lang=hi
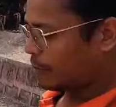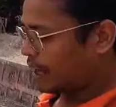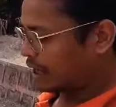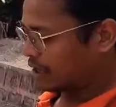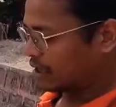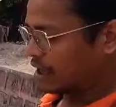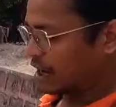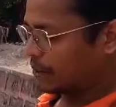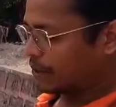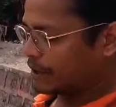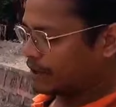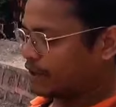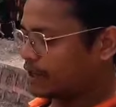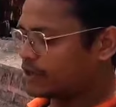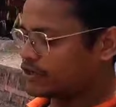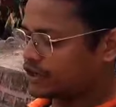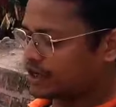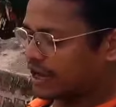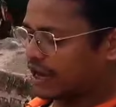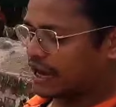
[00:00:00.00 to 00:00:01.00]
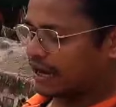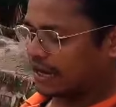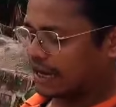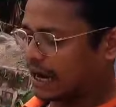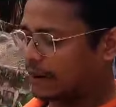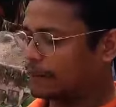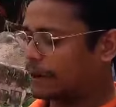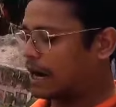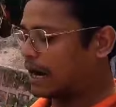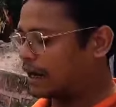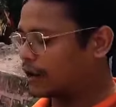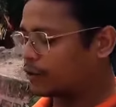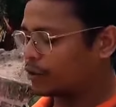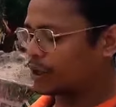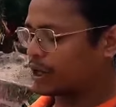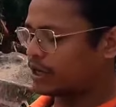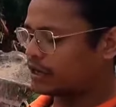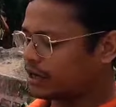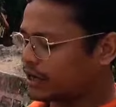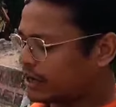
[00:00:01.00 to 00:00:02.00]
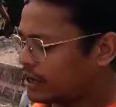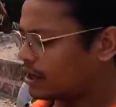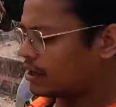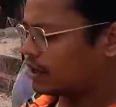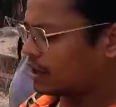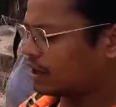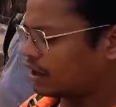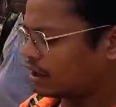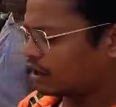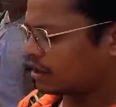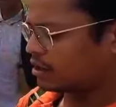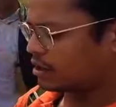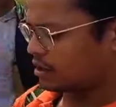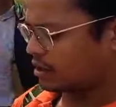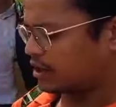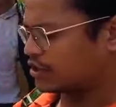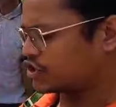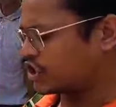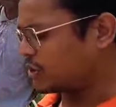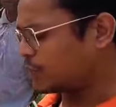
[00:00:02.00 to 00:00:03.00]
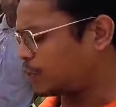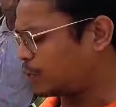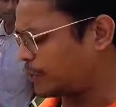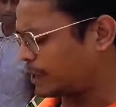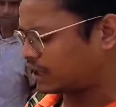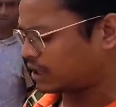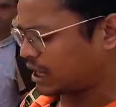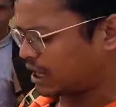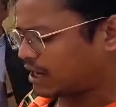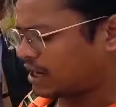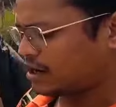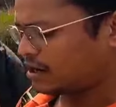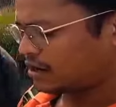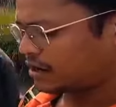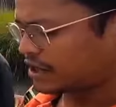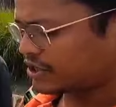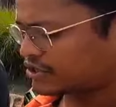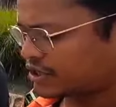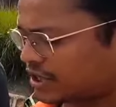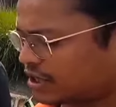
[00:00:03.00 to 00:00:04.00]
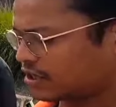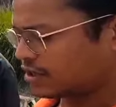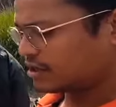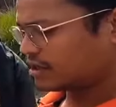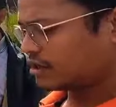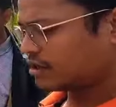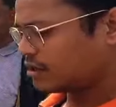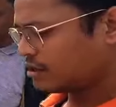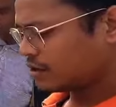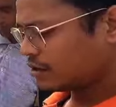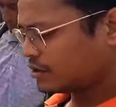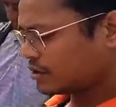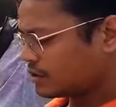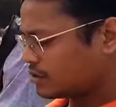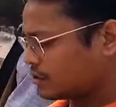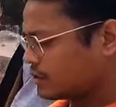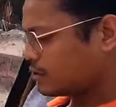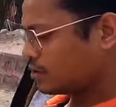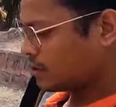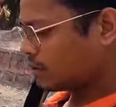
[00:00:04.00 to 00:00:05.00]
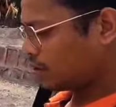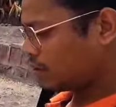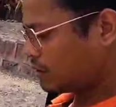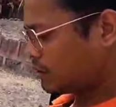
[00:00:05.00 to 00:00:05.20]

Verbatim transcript: और बाकी यहाँ पे ये जगह अगर आप आ रहे हो ना ये कंचनपुर पड़ता है ना डिस्ट्रिक्ट कंचनपुर बेतकोट